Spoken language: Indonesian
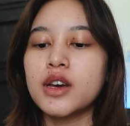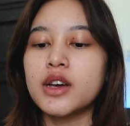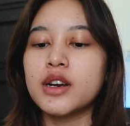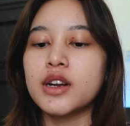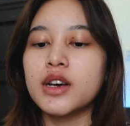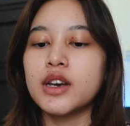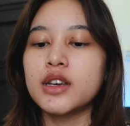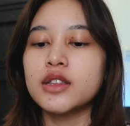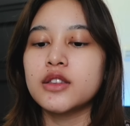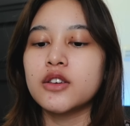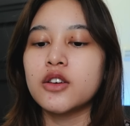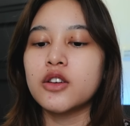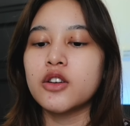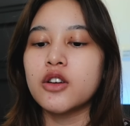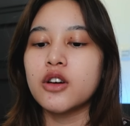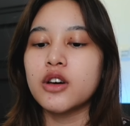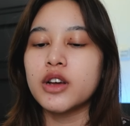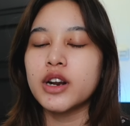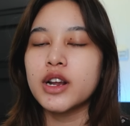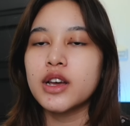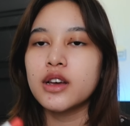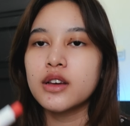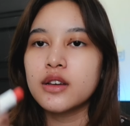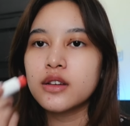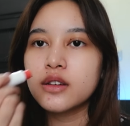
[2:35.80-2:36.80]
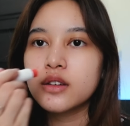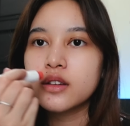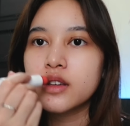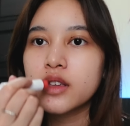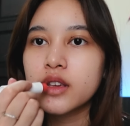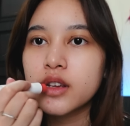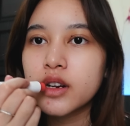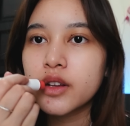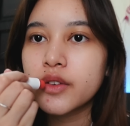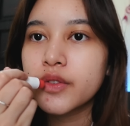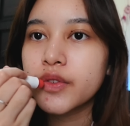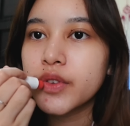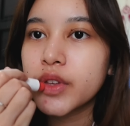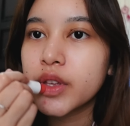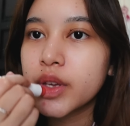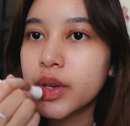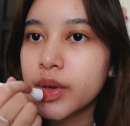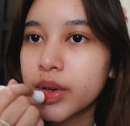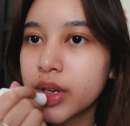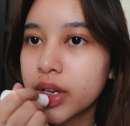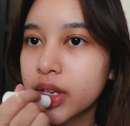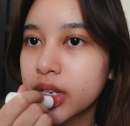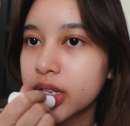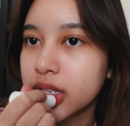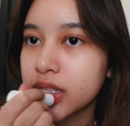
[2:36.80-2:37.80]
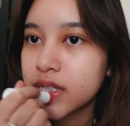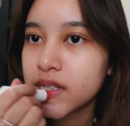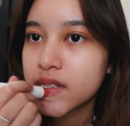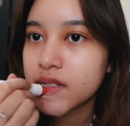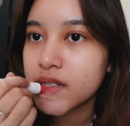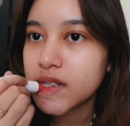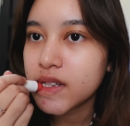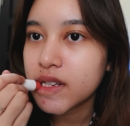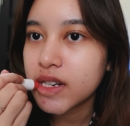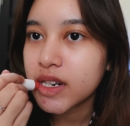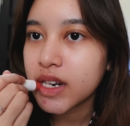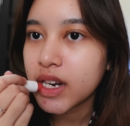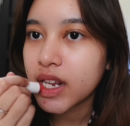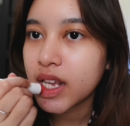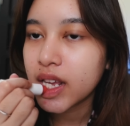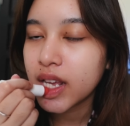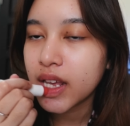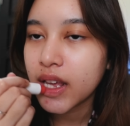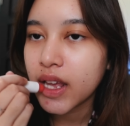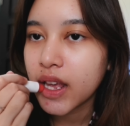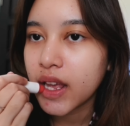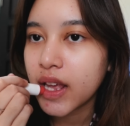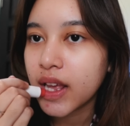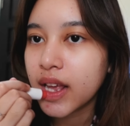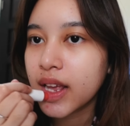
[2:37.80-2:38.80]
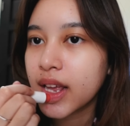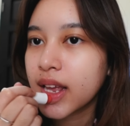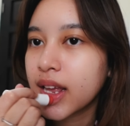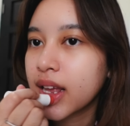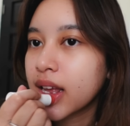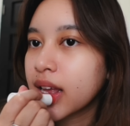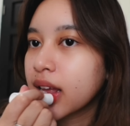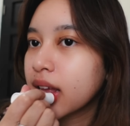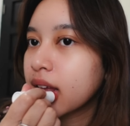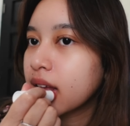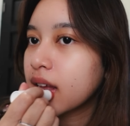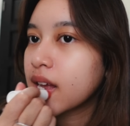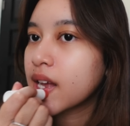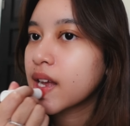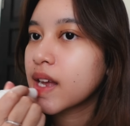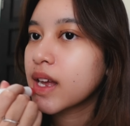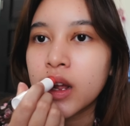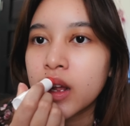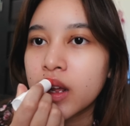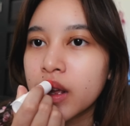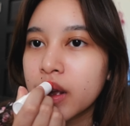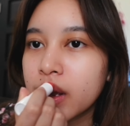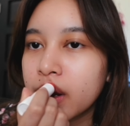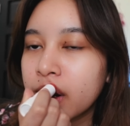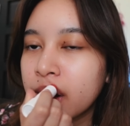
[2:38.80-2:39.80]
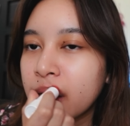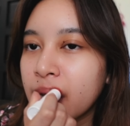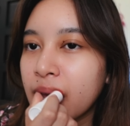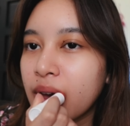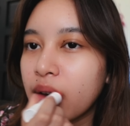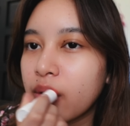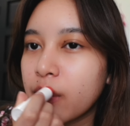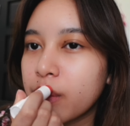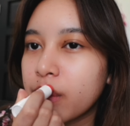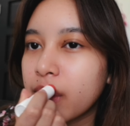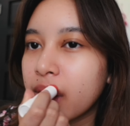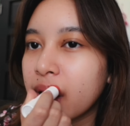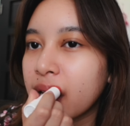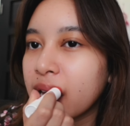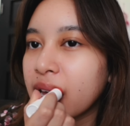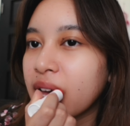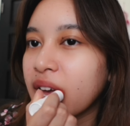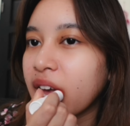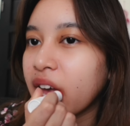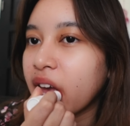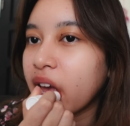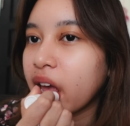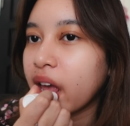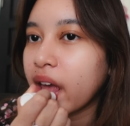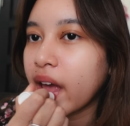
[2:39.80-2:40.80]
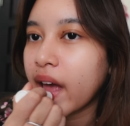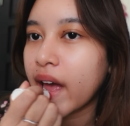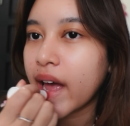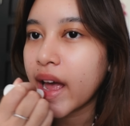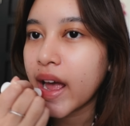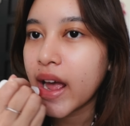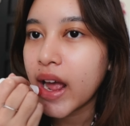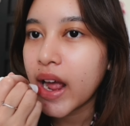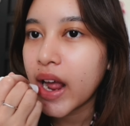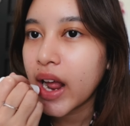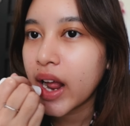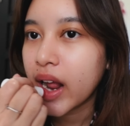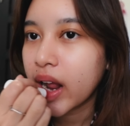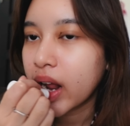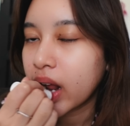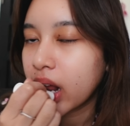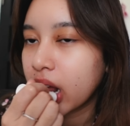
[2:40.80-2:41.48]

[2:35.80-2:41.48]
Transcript: Karena kata orang-orang yang reviewnya bagus ini. Ini aku pakai yang